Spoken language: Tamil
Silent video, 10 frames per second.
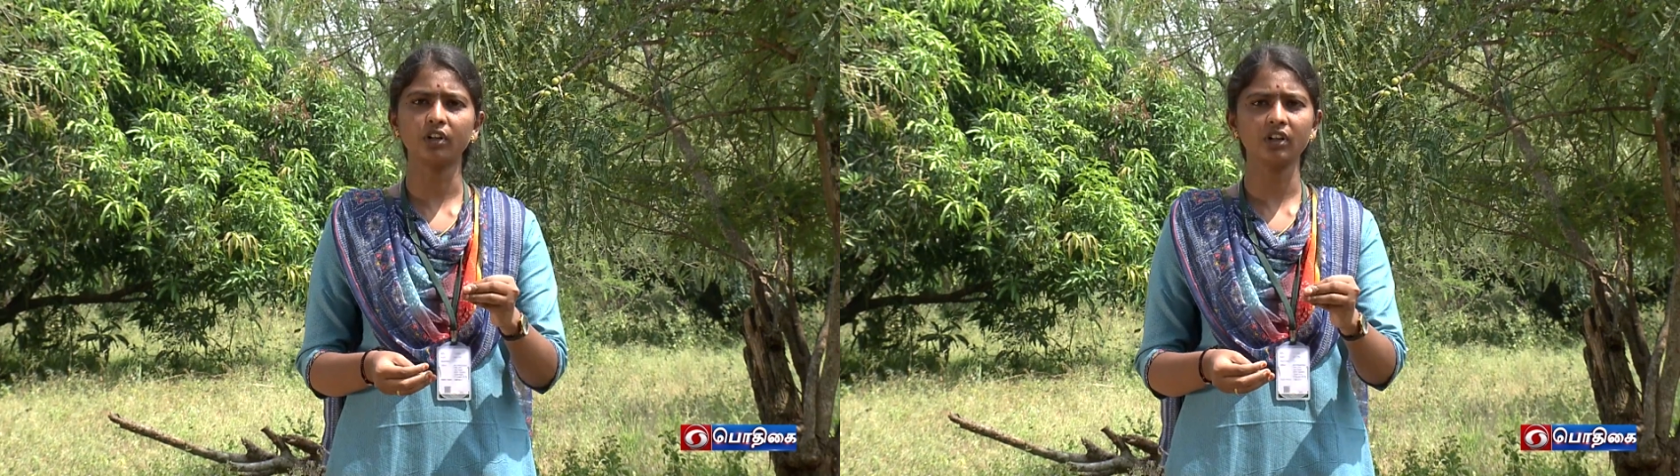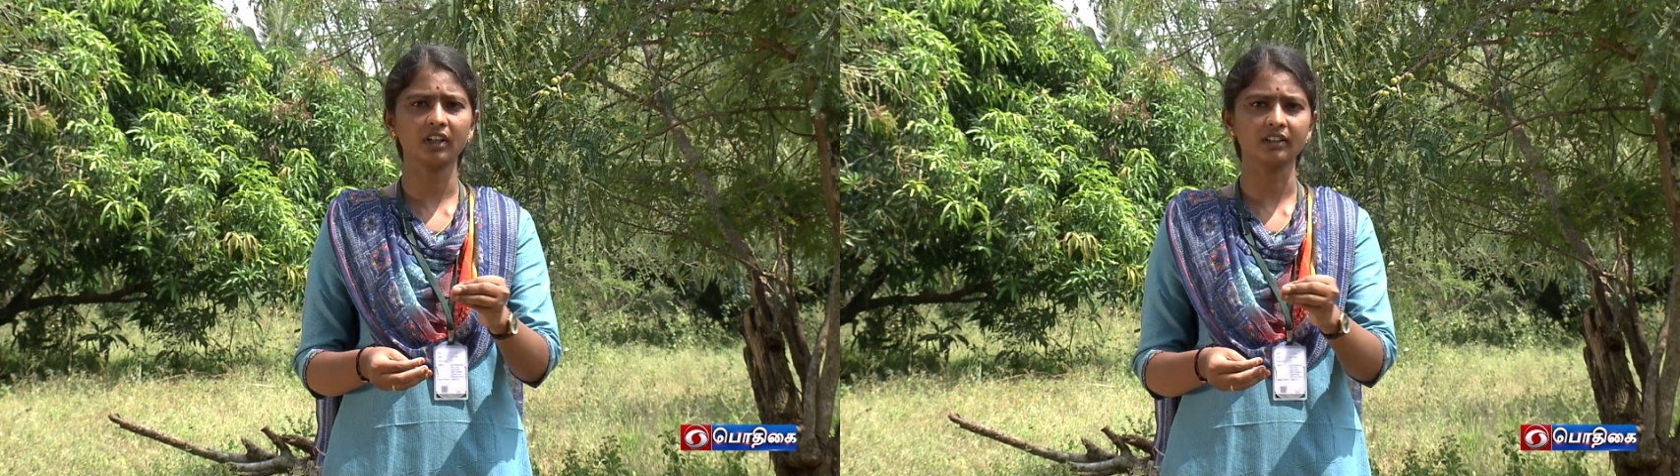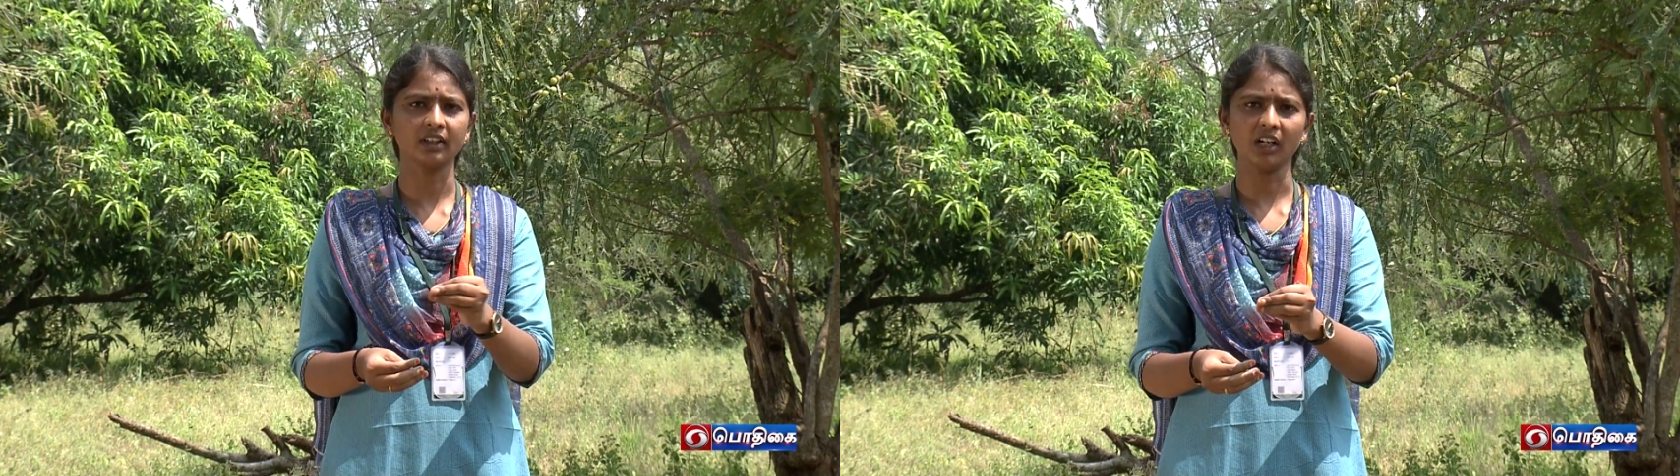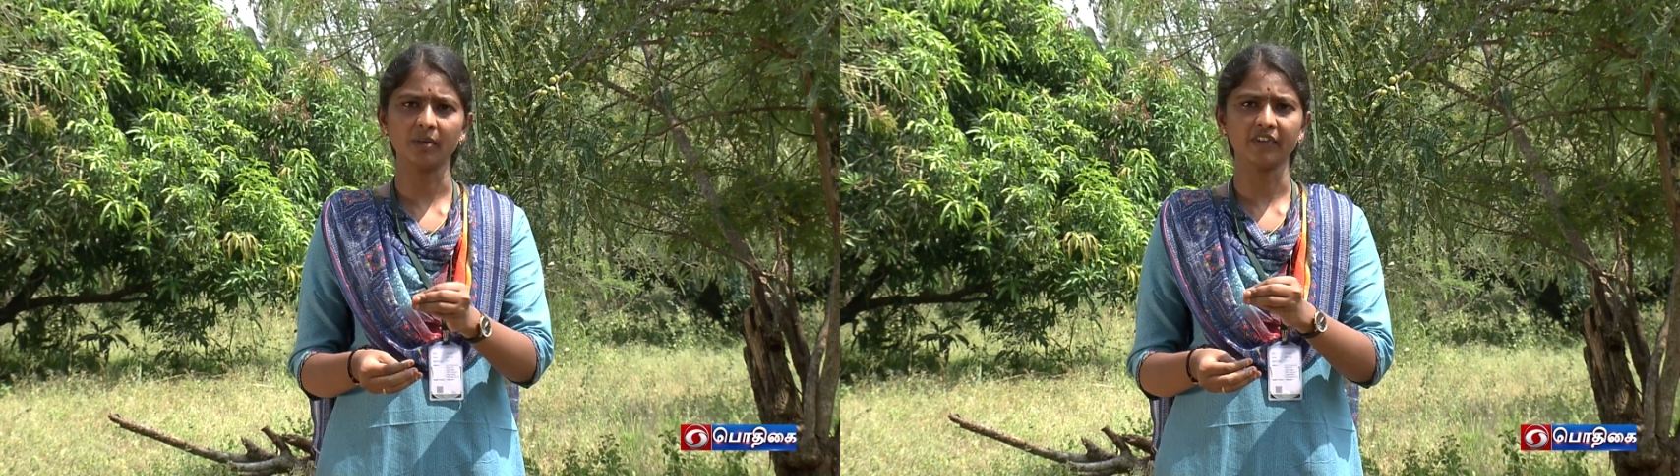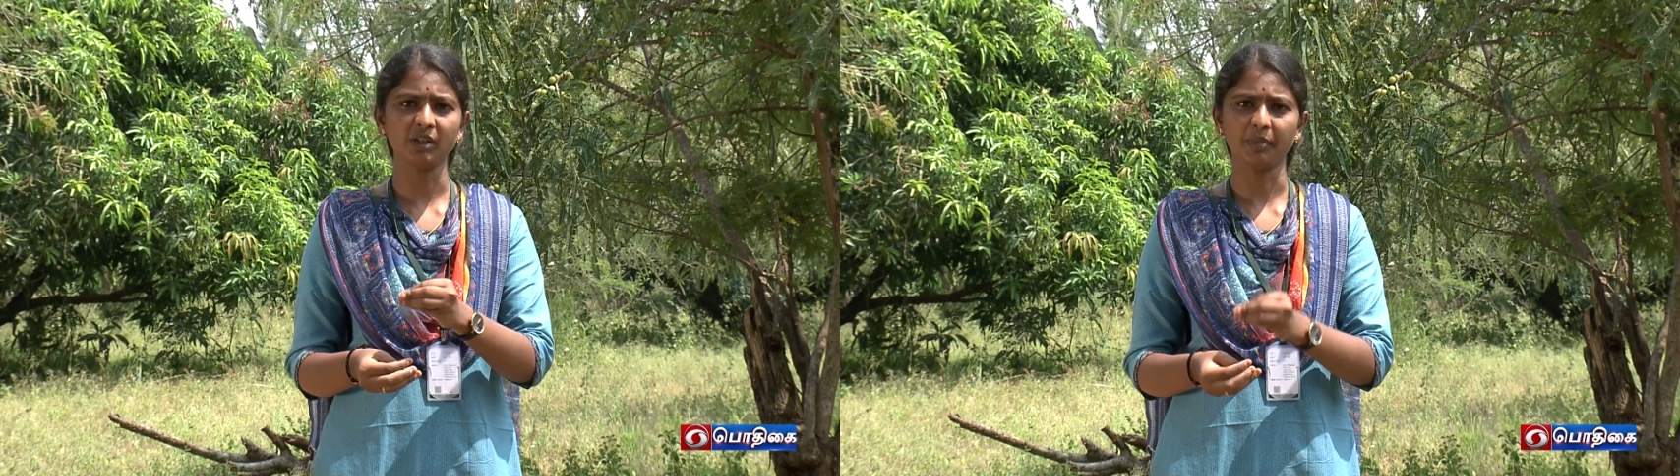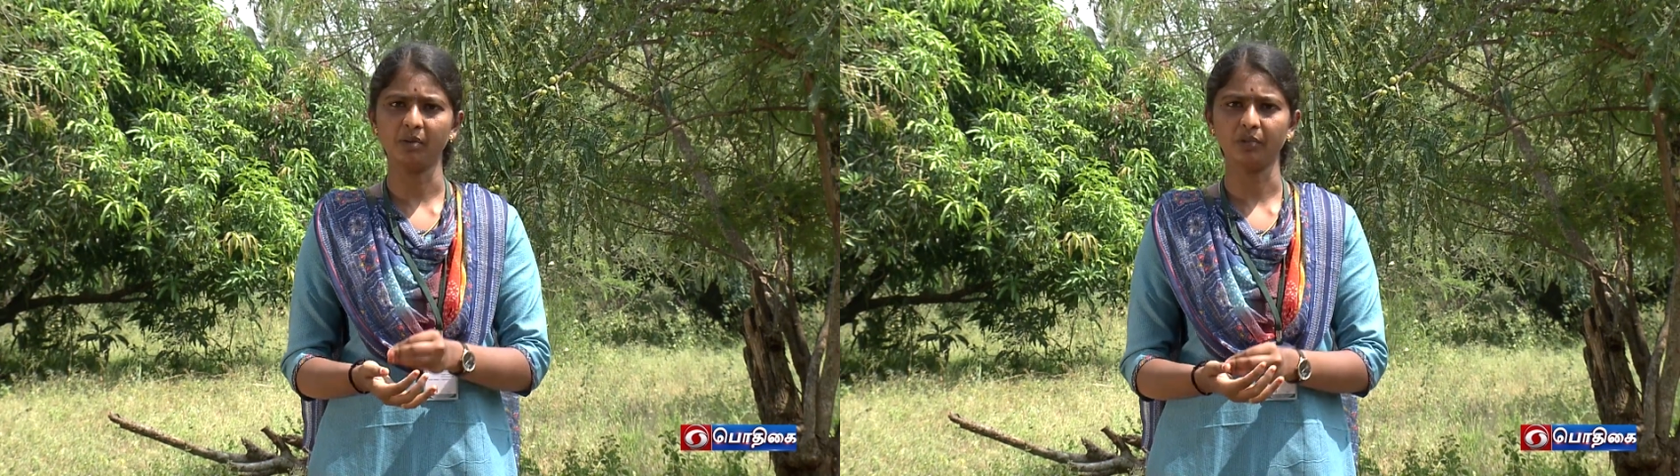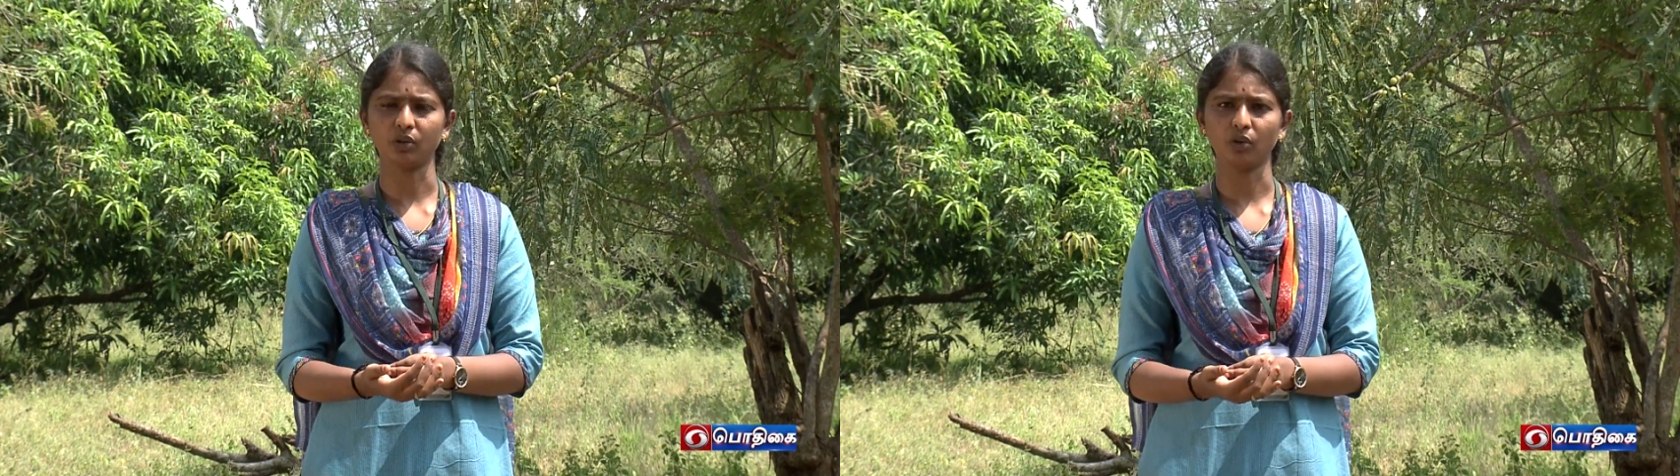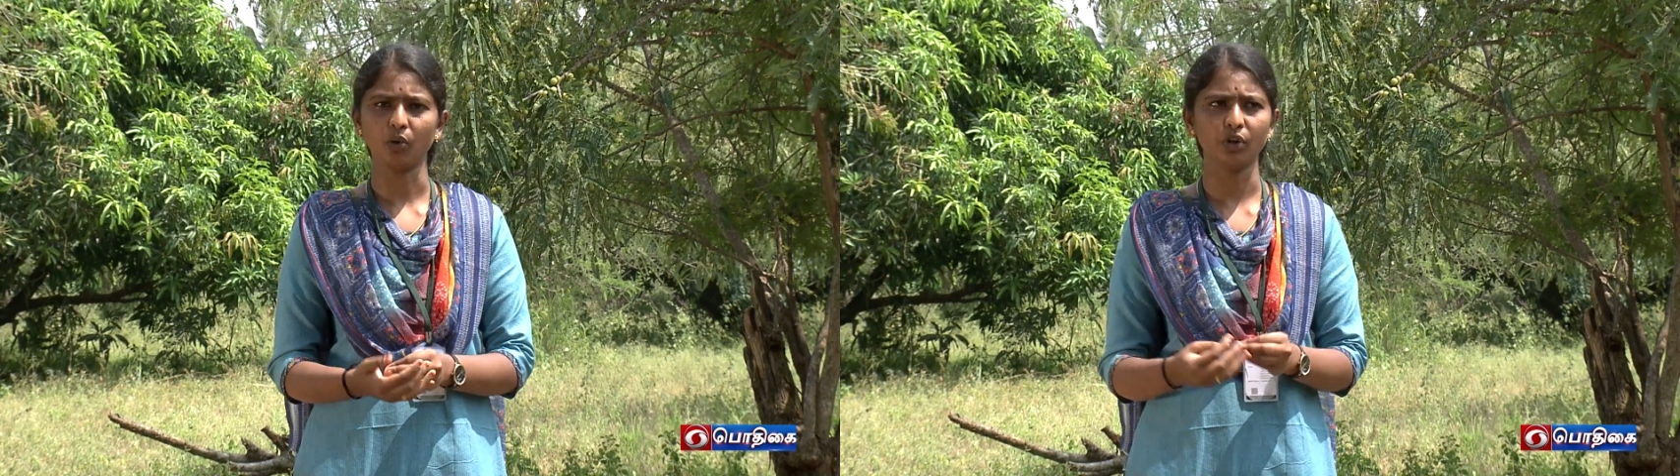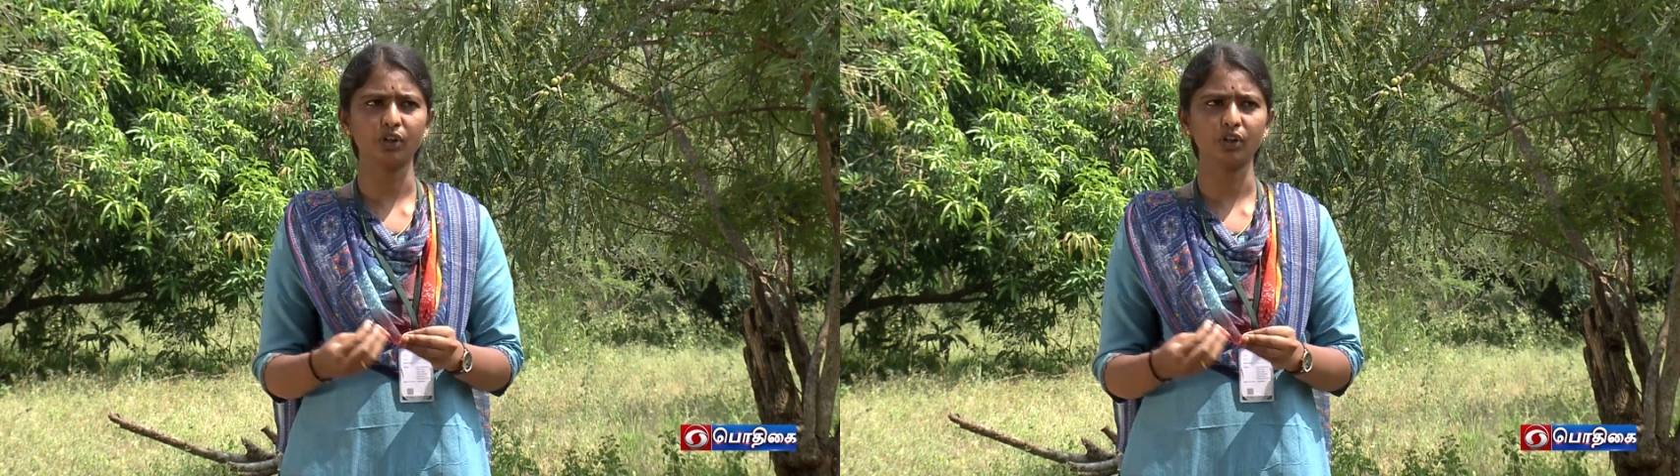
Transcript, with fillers: ஒட்டு ரகத்தை தான் நம்ம வந்து பயன்படுத்துகிறோம்